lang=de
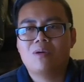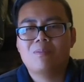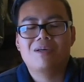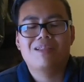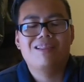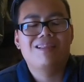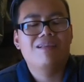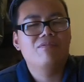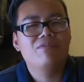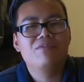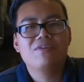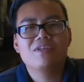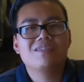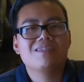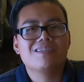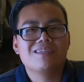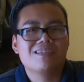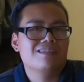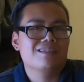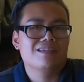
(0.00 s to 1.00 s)
aber Level
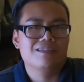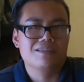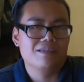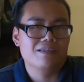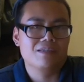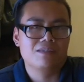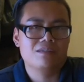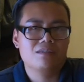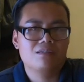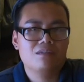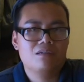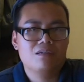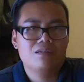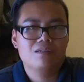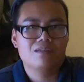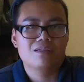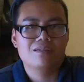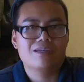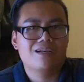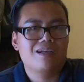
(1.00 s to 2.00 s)
40 ist halt nichts.
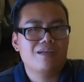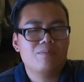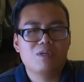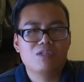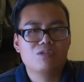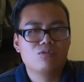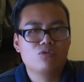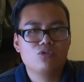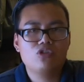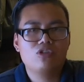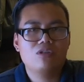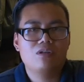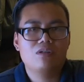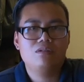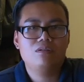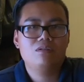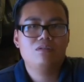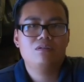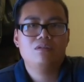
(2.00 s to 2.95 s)
Das erreicht man so schnell.